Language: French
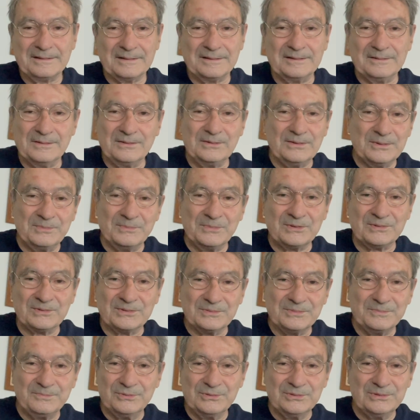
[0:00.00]
Le
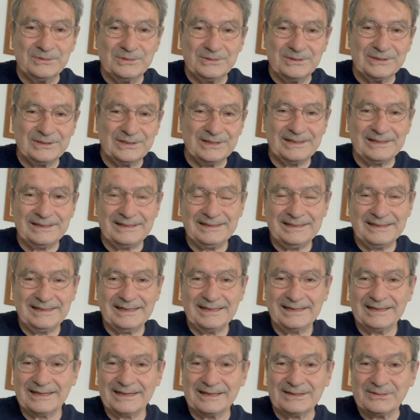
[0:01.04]
monde bouge,
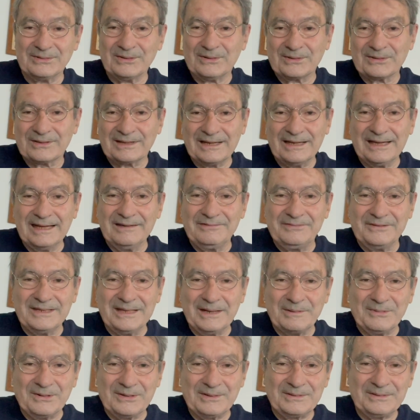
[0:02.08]
et donc
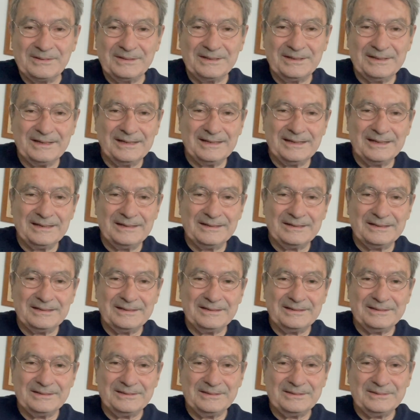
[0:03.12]
évidemment,
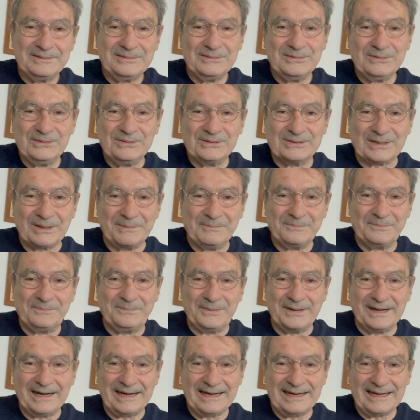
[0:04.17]
nous ne sommes
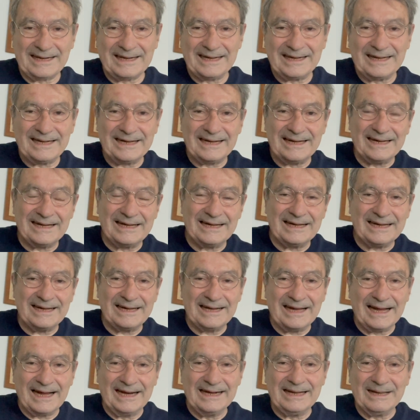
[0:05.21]
pas
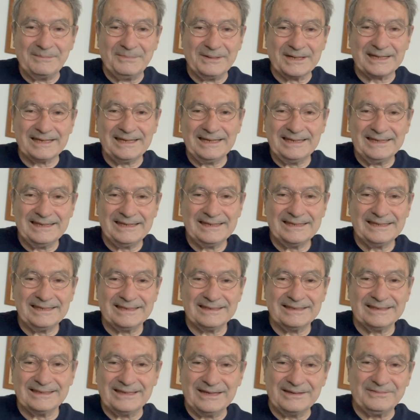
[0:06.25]
à l'abri
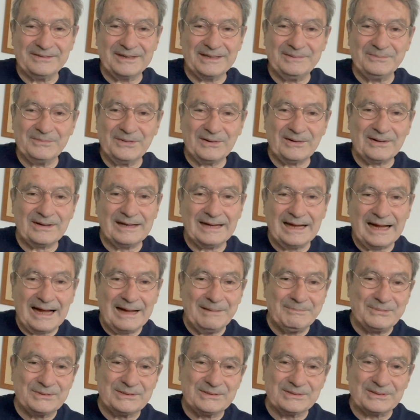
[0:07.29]
d'événements
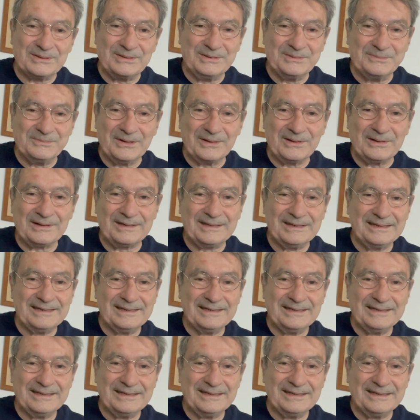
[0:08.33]
absolument